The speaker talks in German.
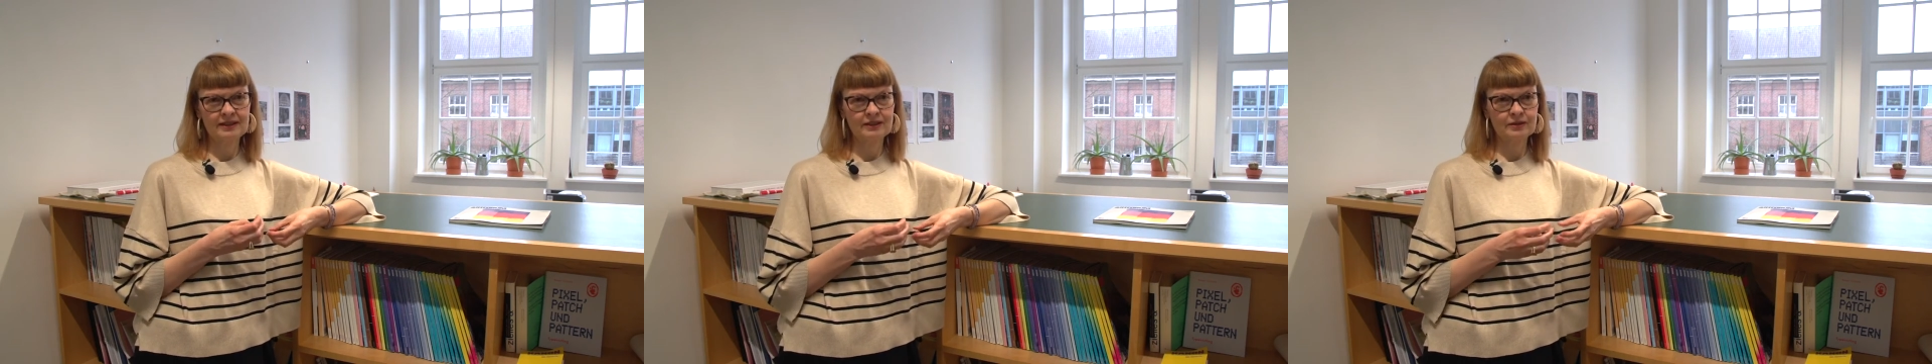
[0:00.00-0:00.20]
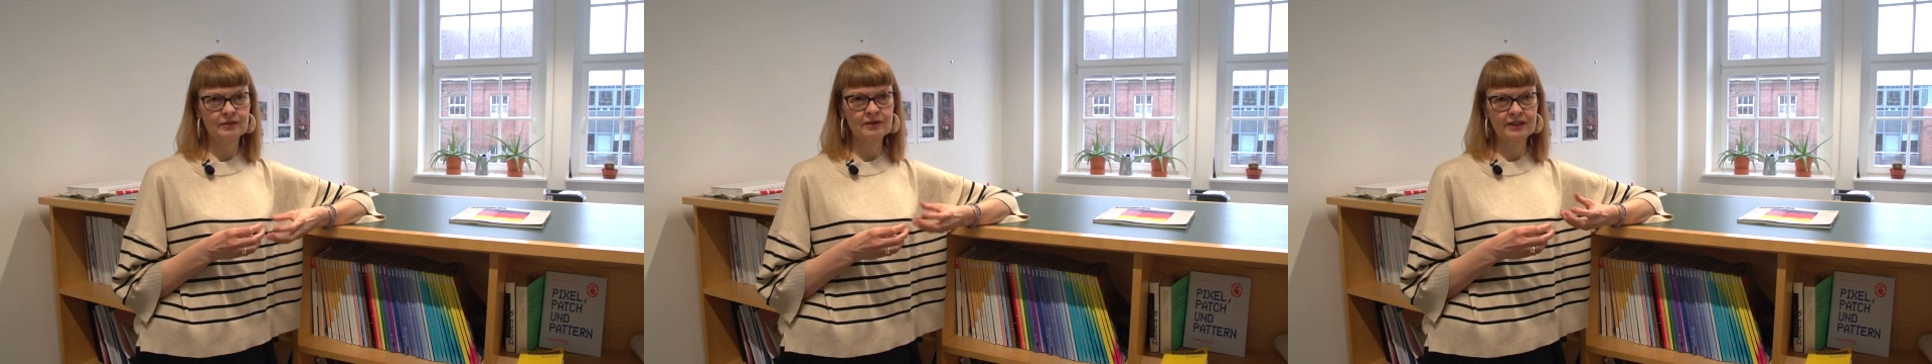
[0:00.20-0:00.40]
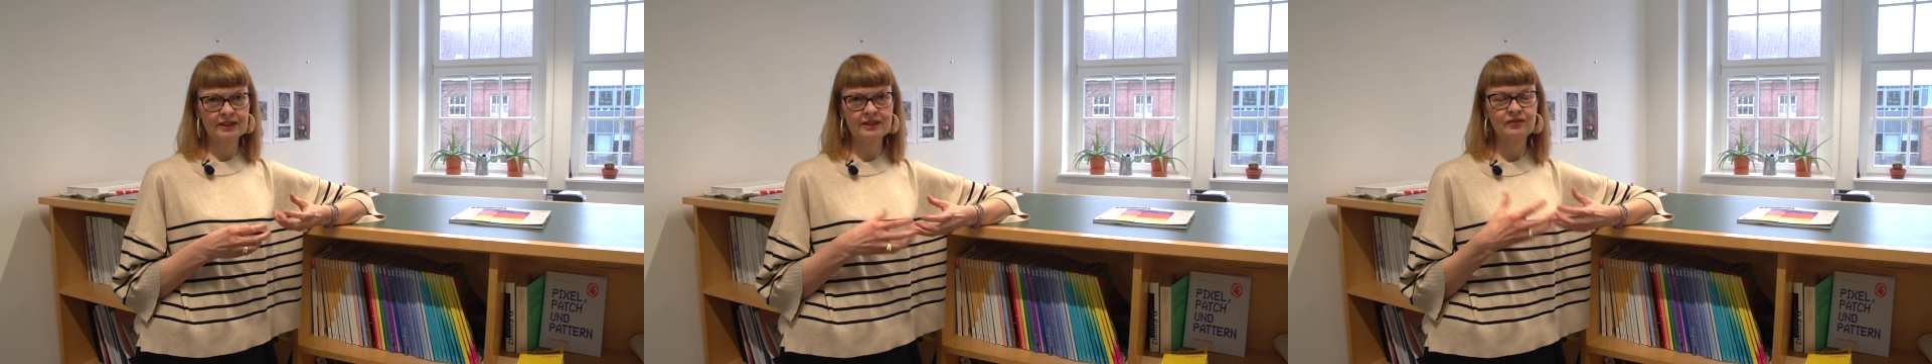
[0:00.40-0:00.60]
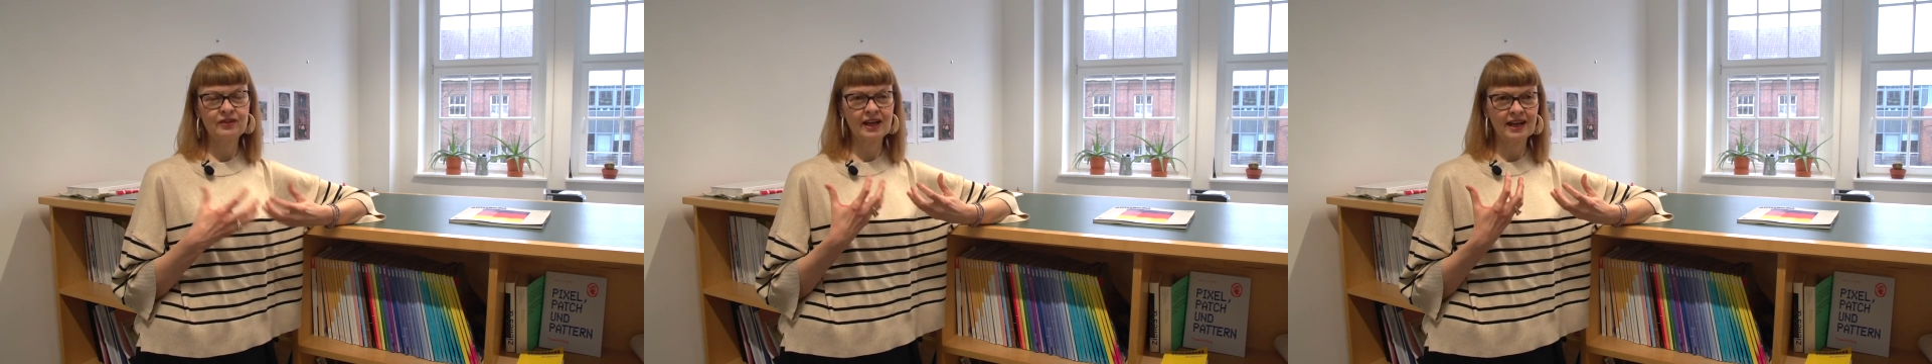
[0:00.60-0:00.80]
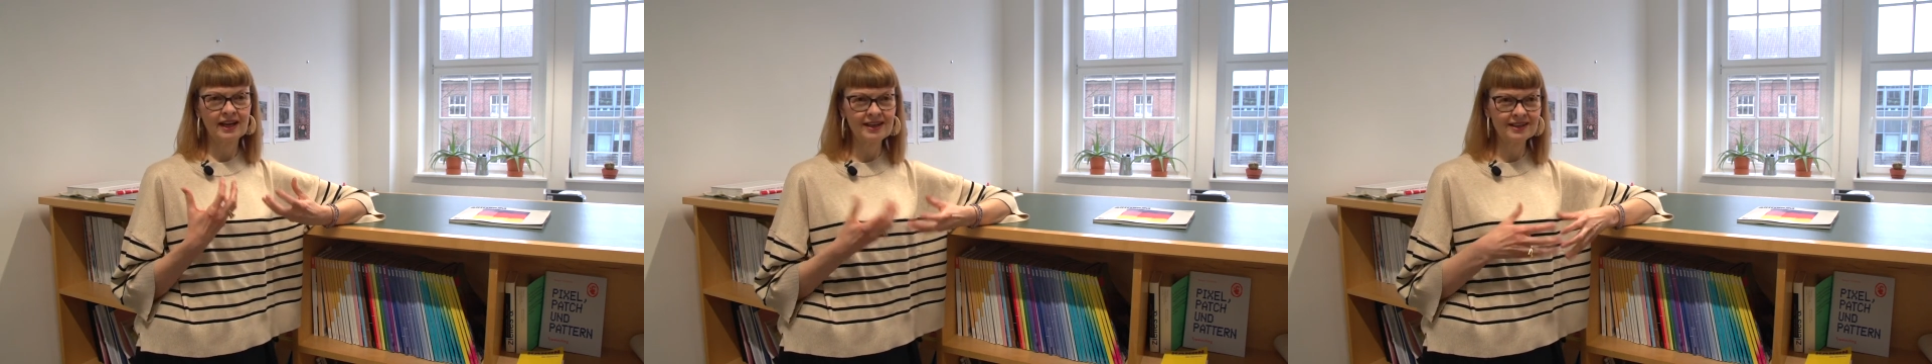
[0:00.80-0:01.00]
ist und dass
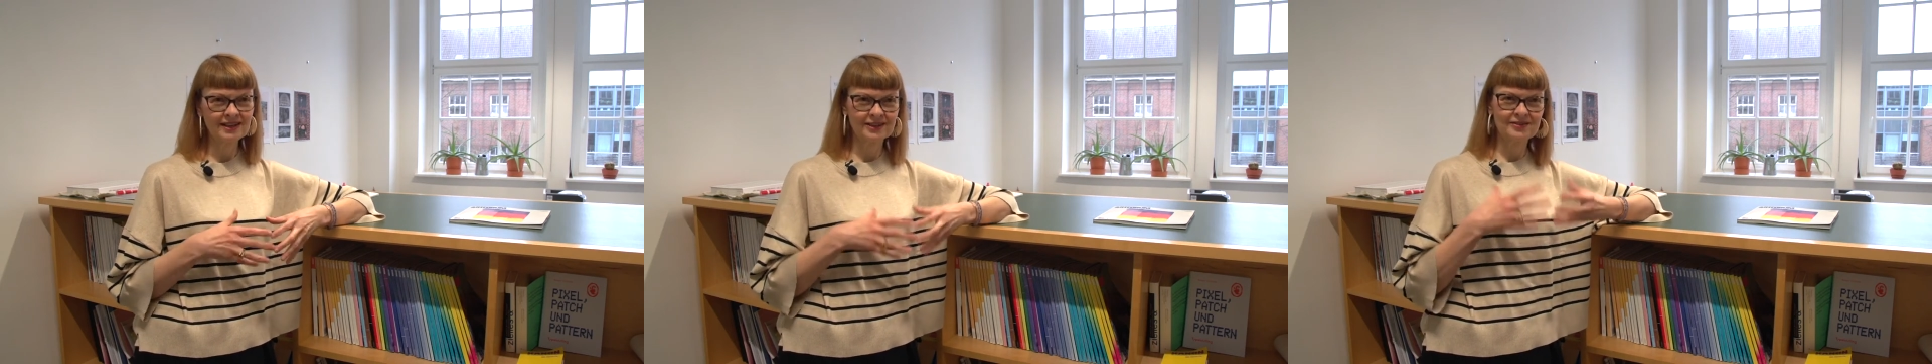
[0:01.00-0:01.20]
wir alle,